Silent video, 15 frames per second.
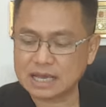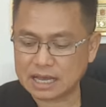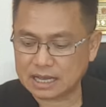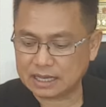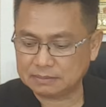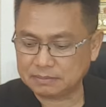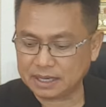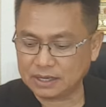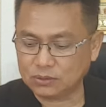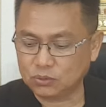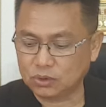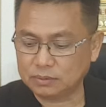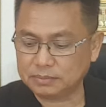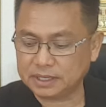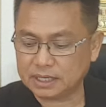ชายไม่
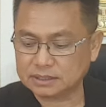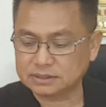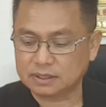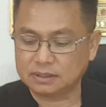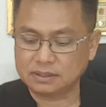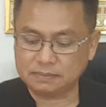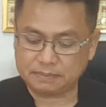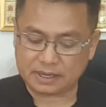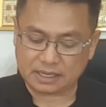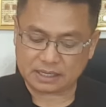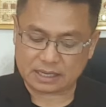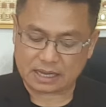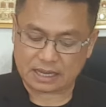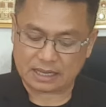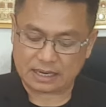ควรมีอักษรที่เป็น
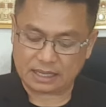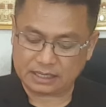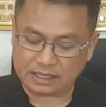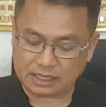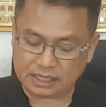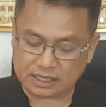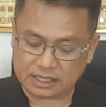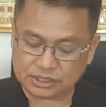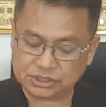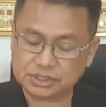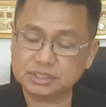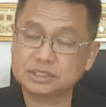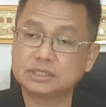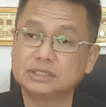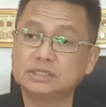กาลกนีใน
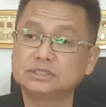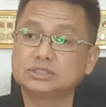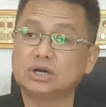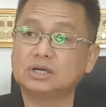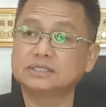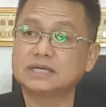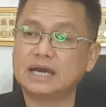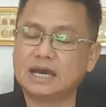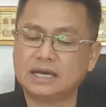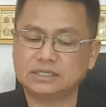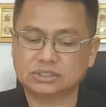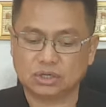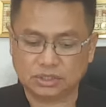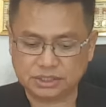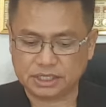ชื่อ คือจอจาน
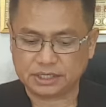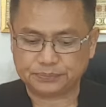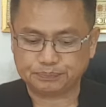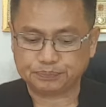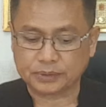ชอชิง